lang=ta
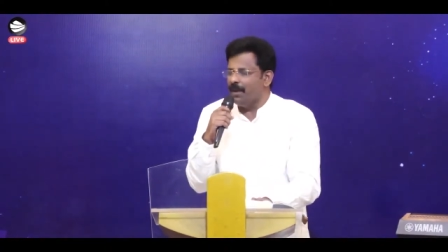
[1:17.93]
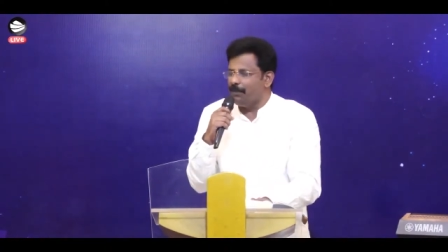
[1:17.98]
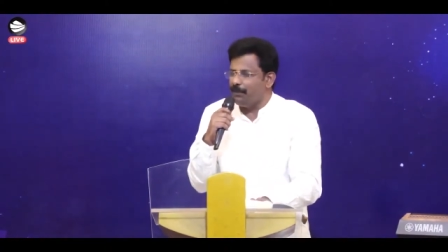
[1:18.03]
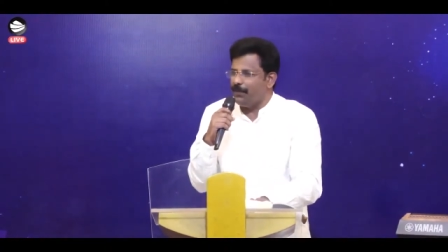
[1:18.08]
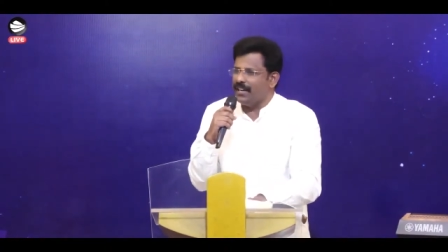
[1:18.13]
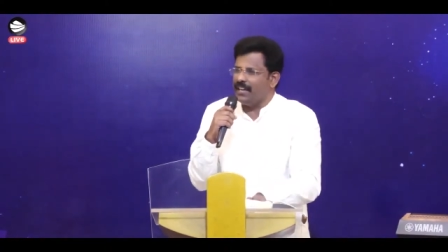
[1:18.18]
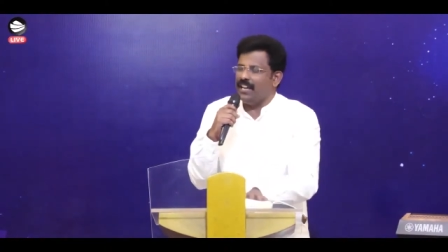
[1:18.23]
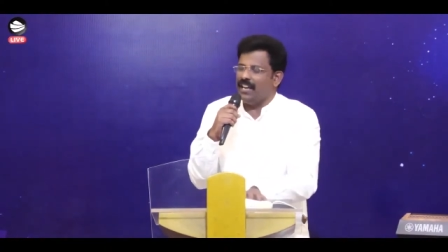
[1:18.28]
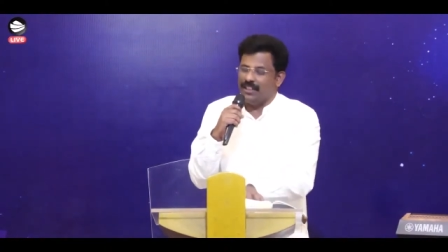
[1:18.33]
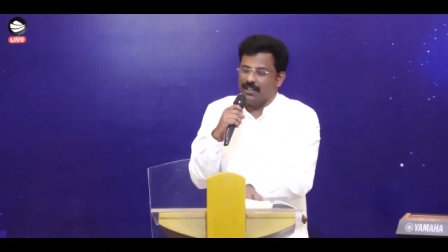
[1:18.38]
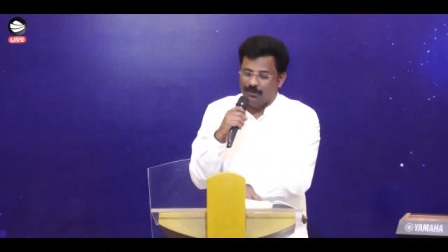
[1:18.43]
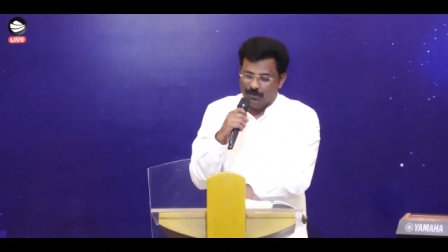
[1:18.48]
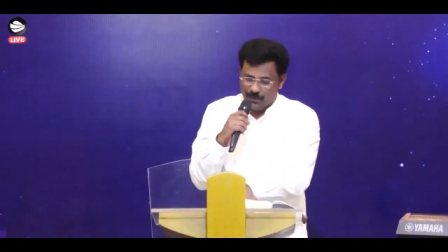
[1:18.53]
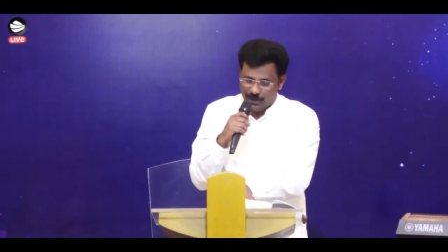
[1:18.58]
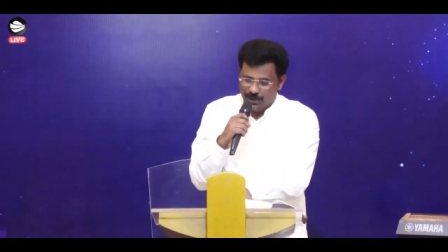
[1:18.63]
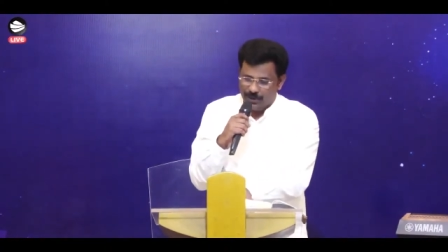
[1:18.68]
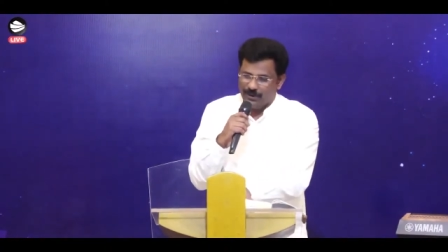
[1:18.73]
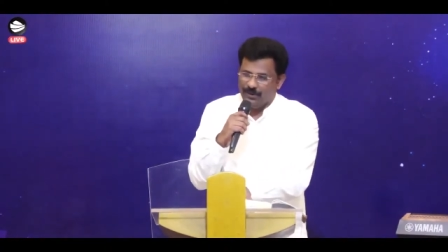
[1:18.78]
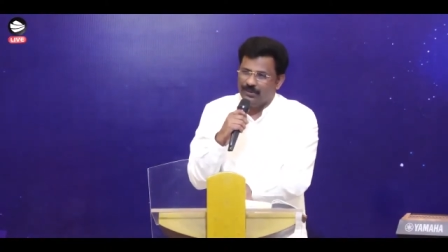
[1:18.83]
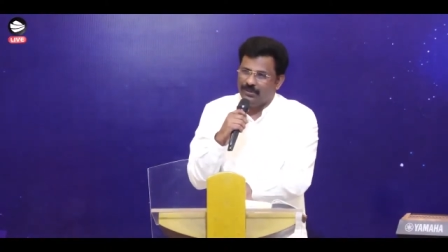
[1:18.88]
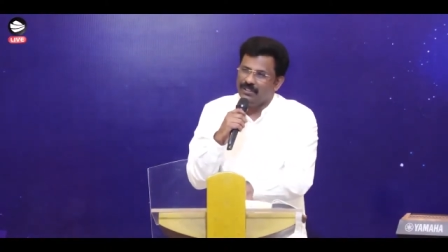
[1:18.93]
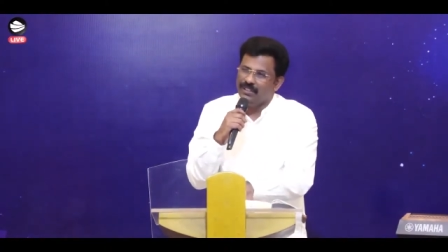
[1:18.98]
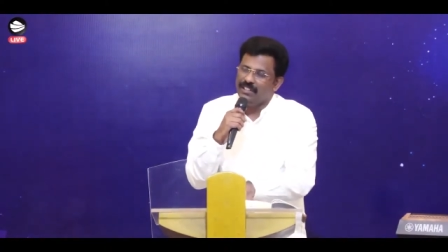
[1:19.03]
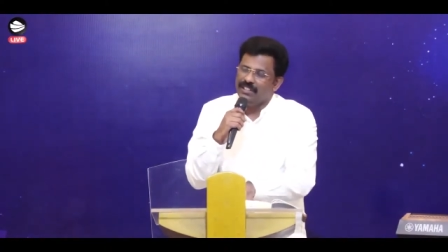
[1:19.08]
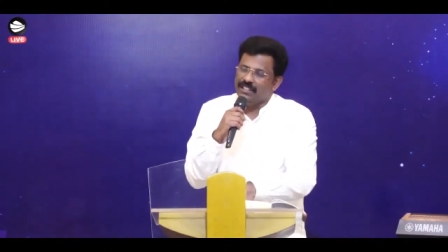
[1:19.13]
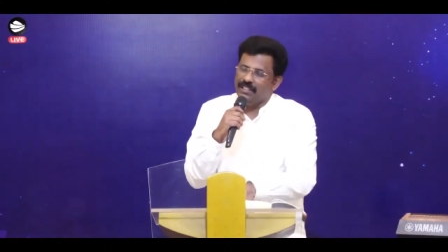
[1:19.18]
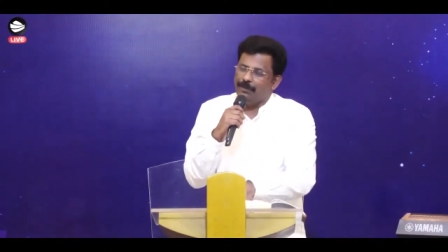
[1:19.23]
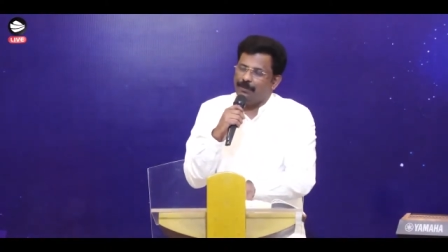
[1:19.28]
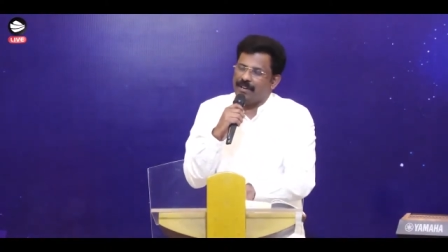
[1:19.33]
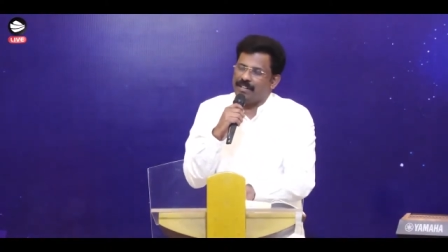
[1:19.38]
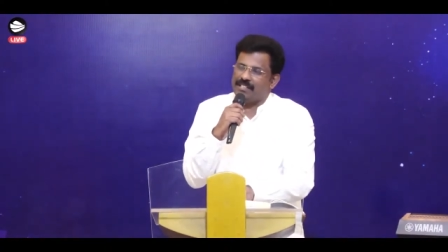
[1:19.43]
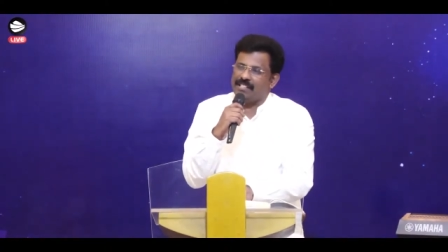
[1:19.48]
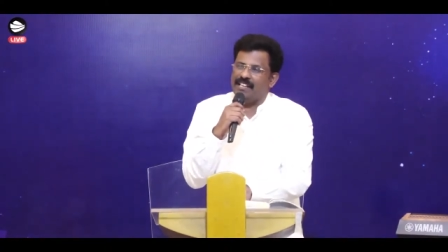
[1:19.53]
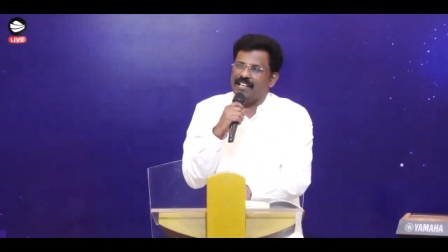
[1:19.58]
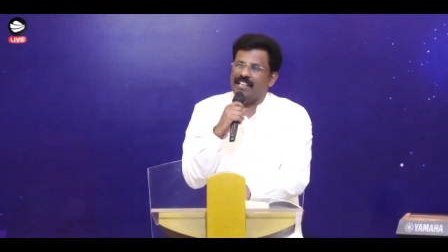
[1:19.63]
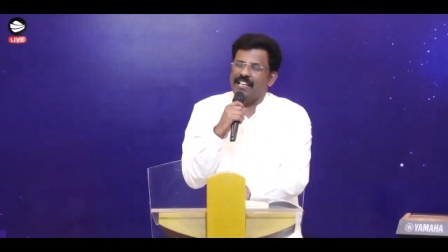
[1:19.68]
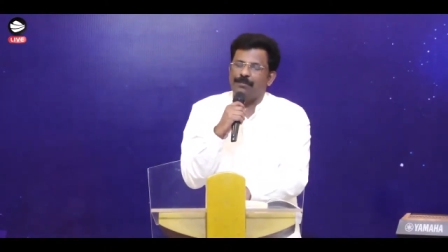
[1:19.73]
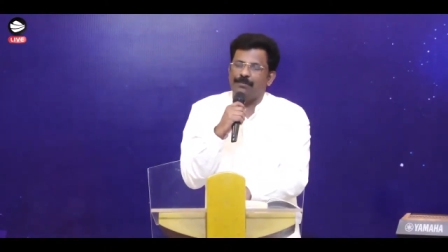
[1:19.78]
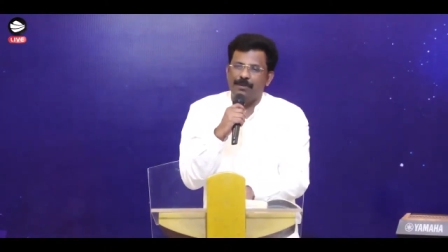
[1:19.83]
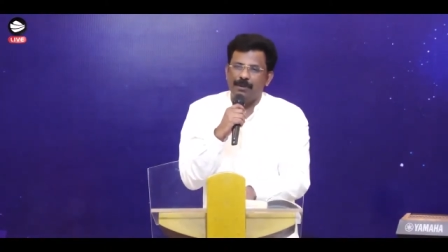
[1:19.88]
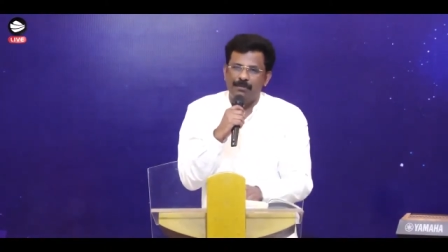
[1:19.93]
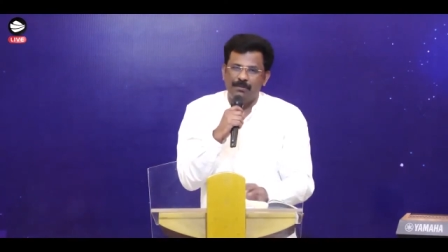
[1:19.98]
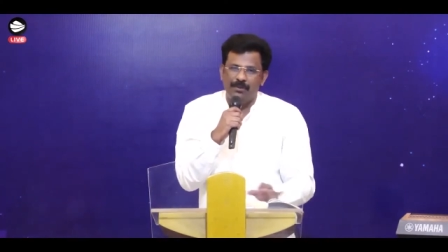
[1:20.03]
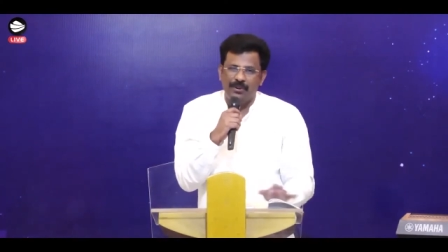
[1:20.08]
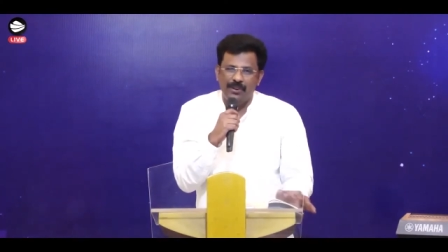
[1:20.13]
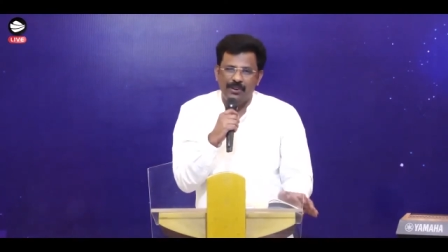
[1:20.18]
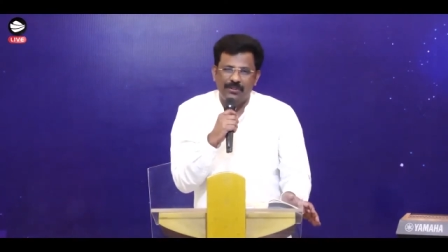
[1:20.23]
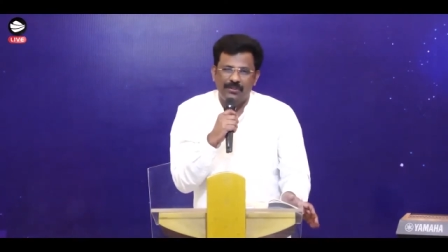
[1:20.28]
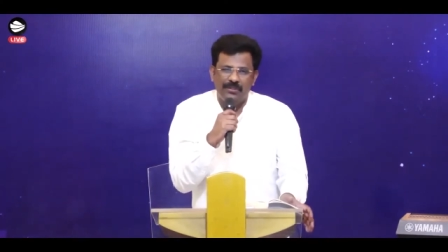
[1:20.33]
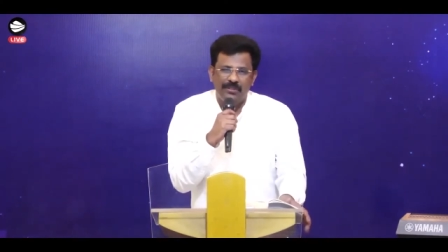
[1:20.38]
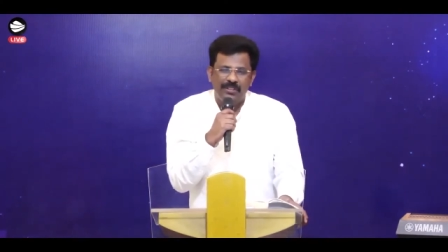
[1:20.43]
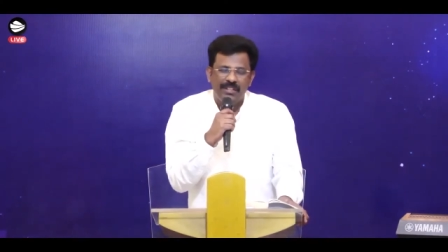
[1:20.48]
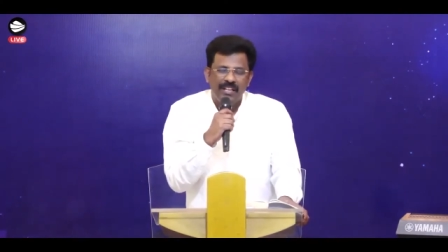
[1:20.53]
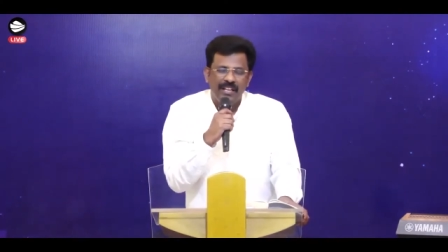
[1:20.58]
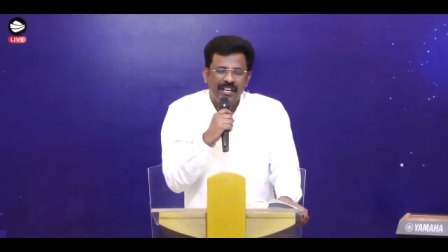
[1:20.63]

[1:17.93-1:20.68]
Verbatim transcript: எப்பயா அது முடியும் இந்த பிரச்சனை எப்போ முடியும்